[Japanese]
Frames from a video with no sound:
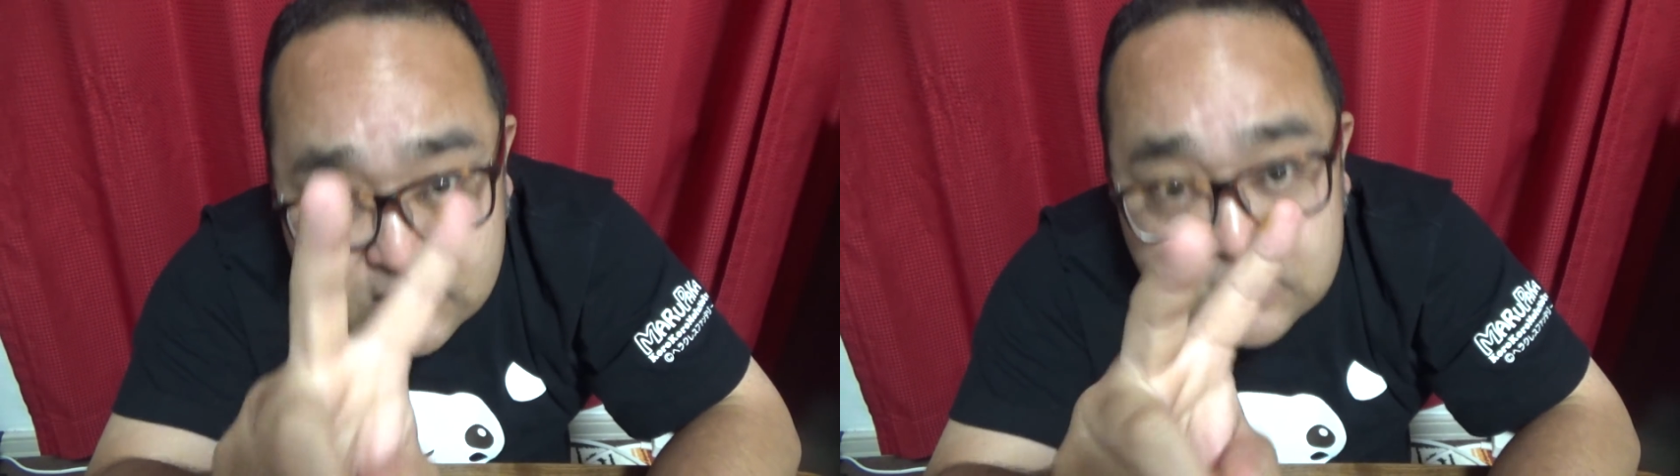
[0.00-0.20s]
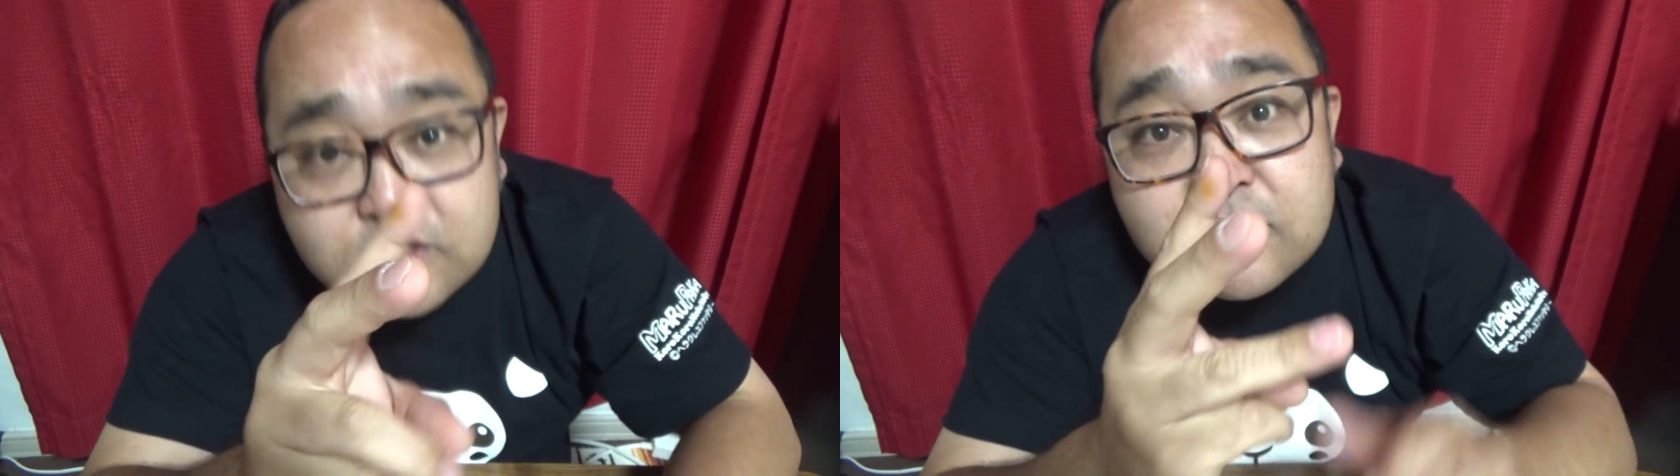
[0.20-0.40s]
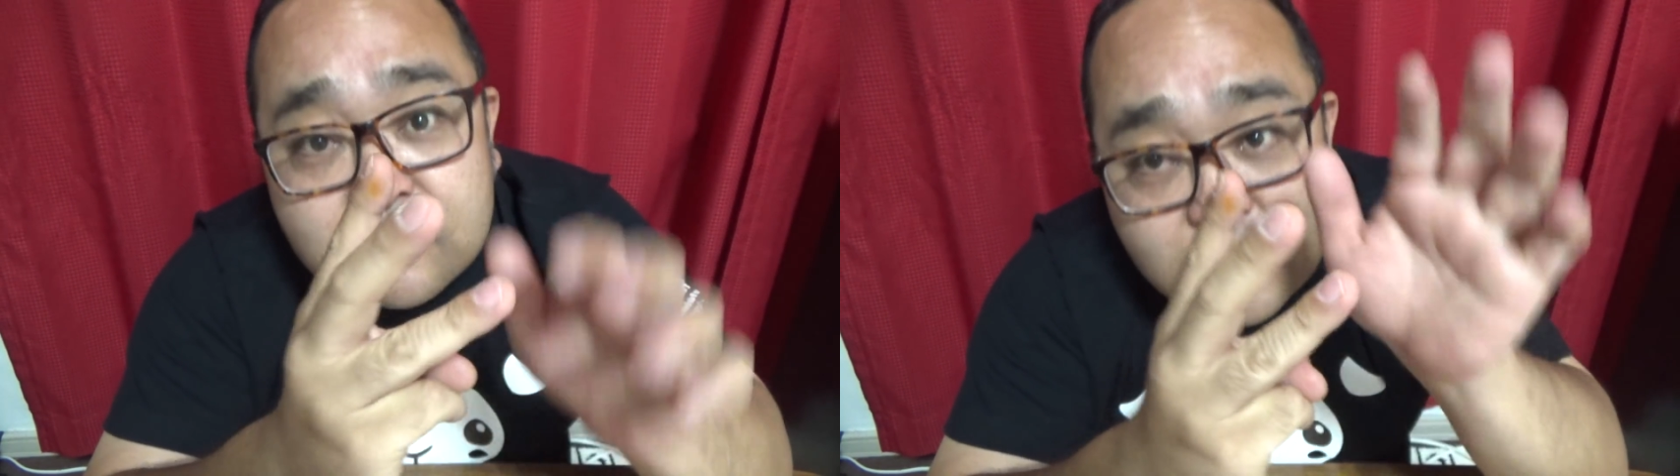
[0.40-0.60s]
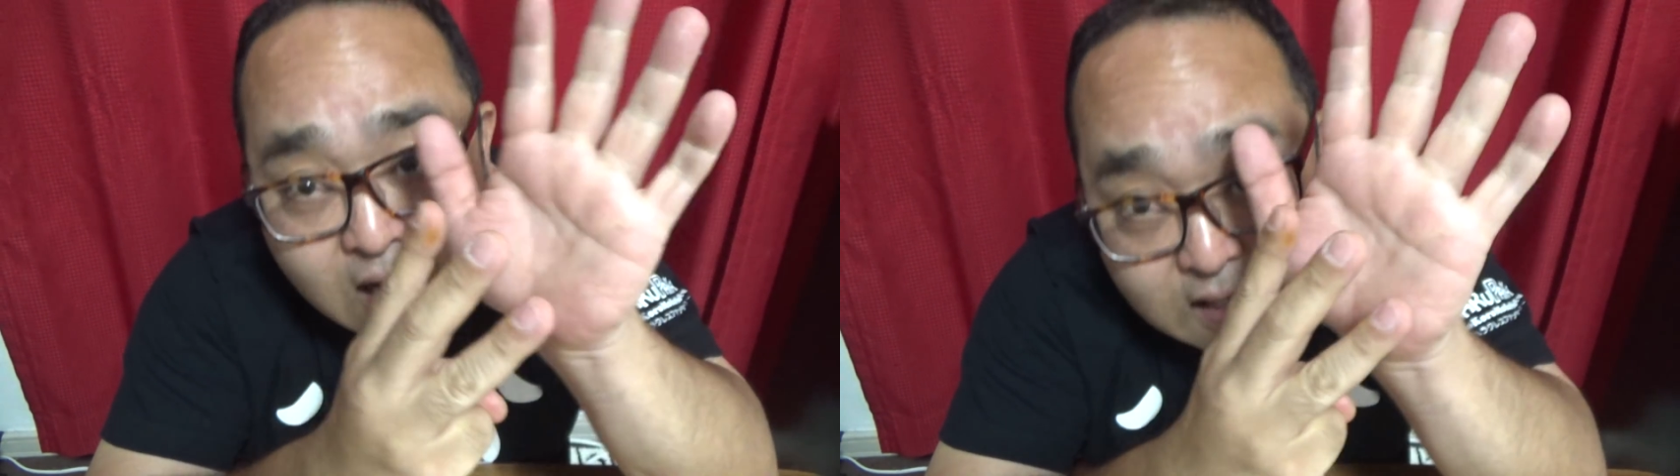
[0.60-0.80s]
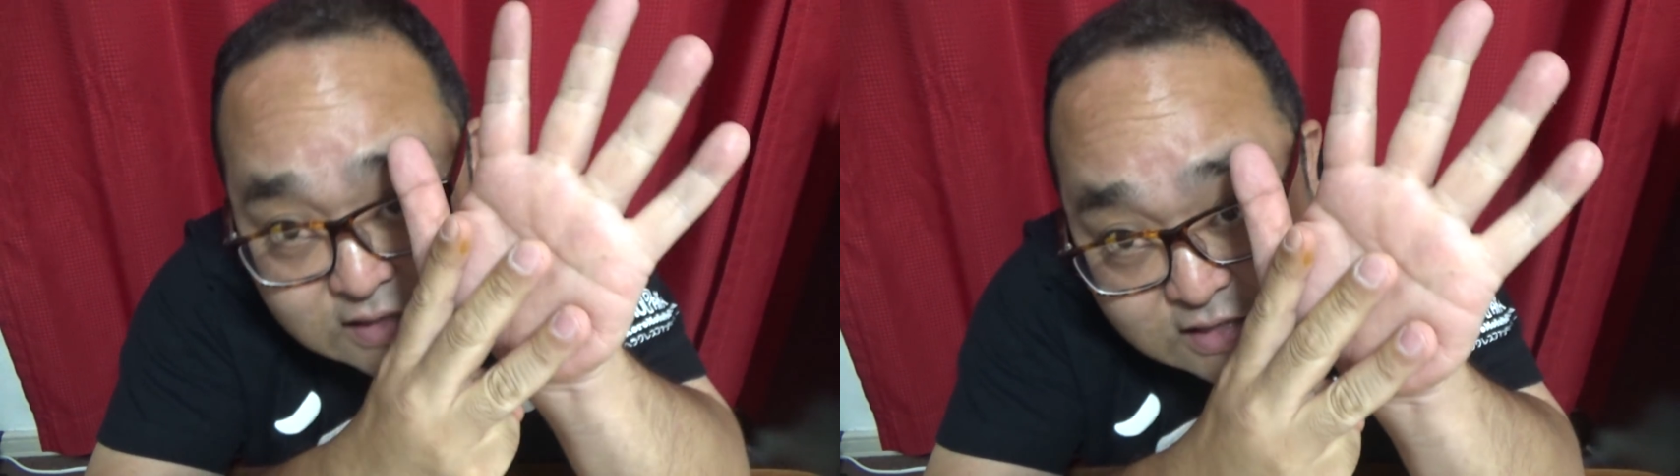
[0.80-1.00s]
28
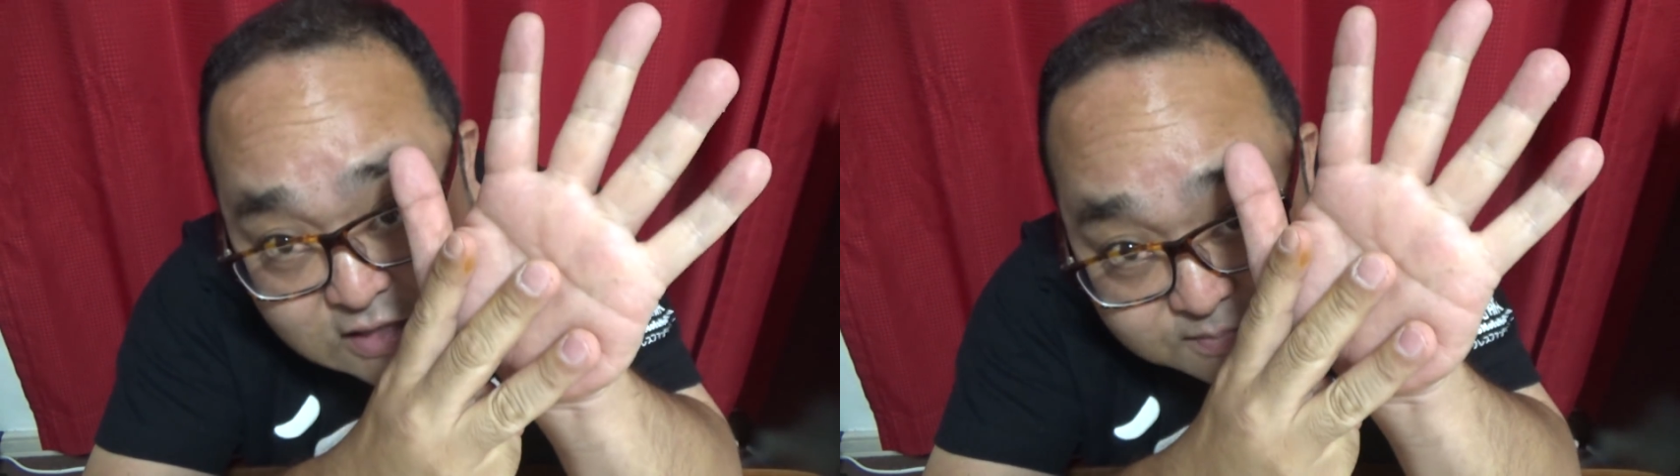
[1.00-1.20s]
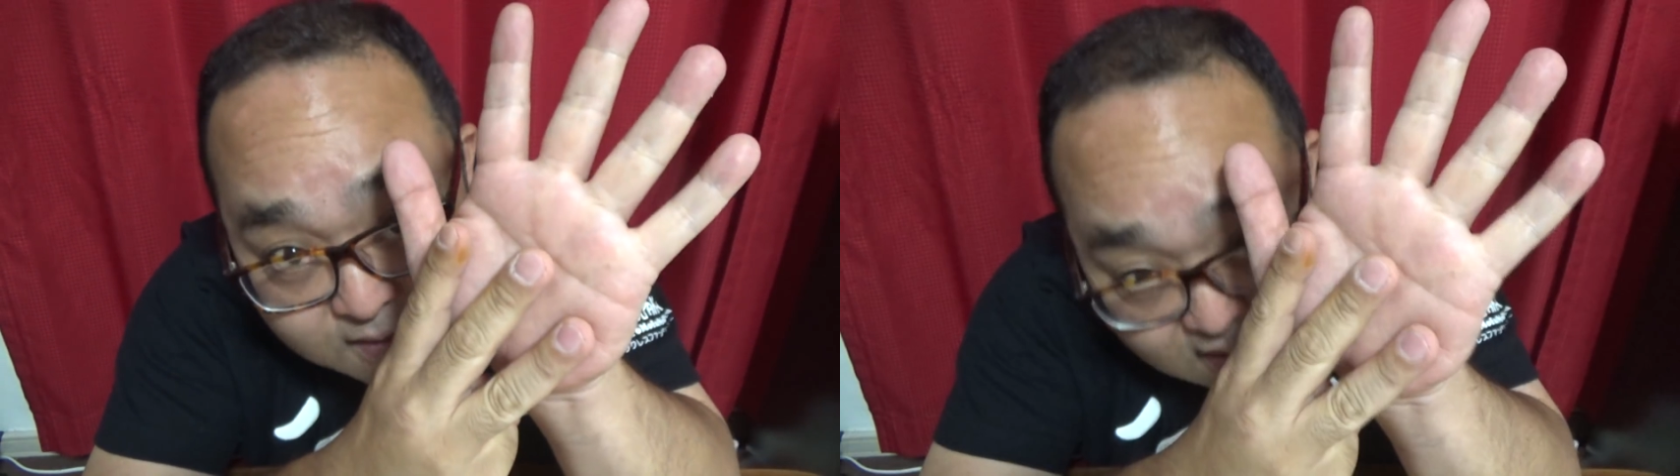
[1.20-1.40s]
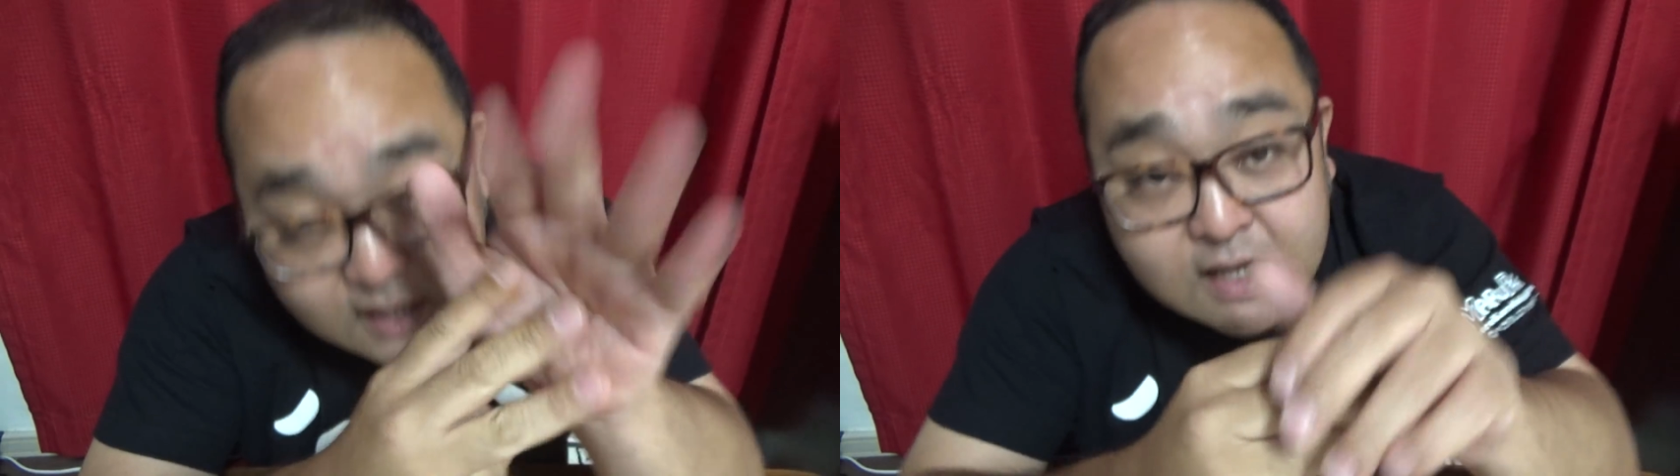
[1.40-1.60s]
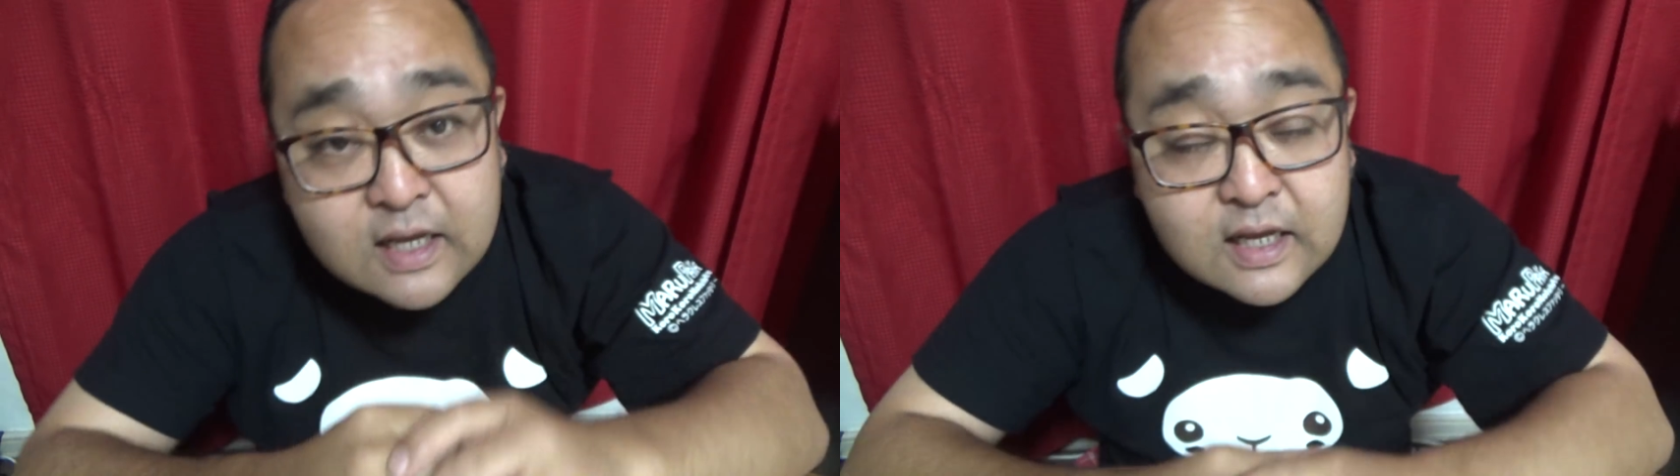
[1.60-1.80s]
日まで、